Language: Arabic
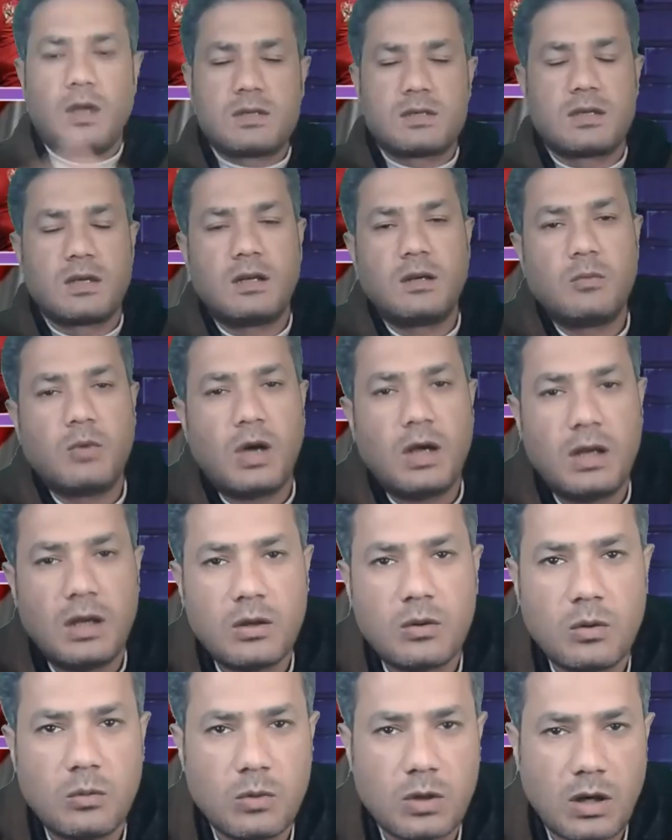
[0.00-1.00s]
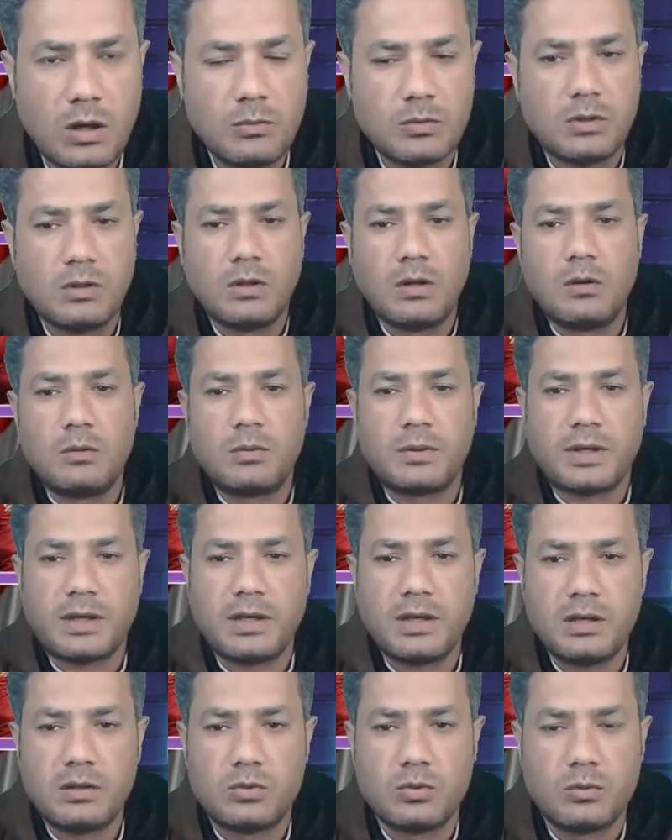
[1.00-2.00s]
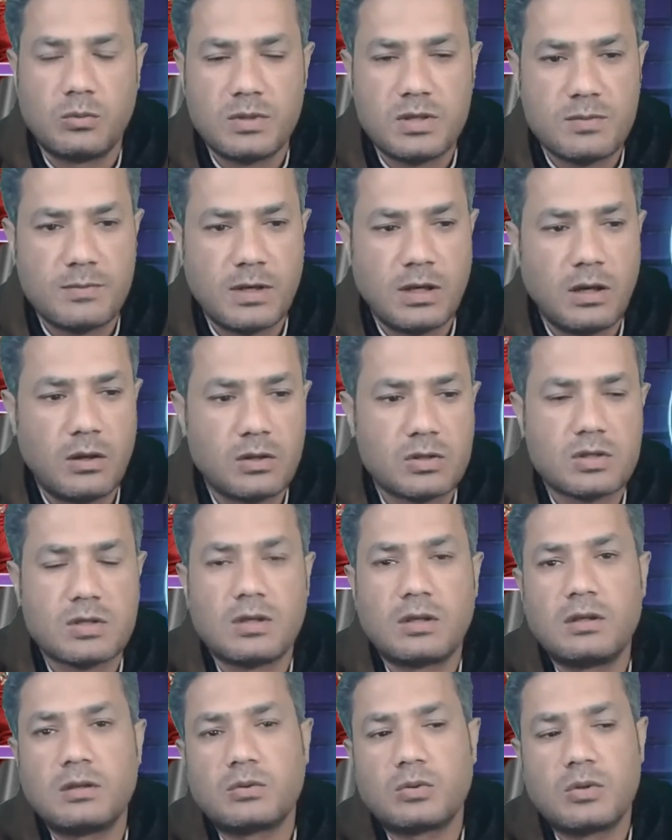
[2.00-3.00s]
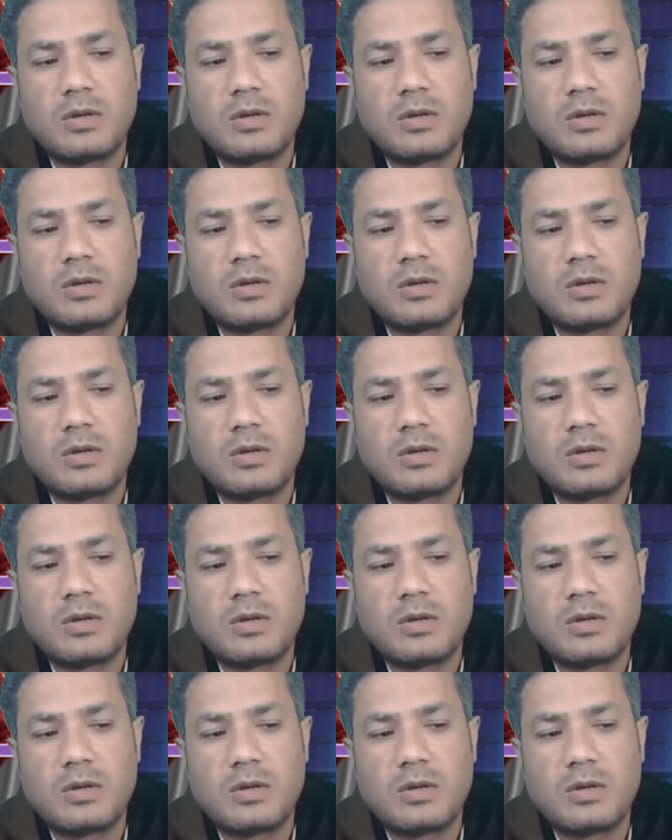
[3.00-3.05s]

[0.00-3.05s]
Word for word: السلام عليكم ورحمة الله وبركاته بسم الله والصلاة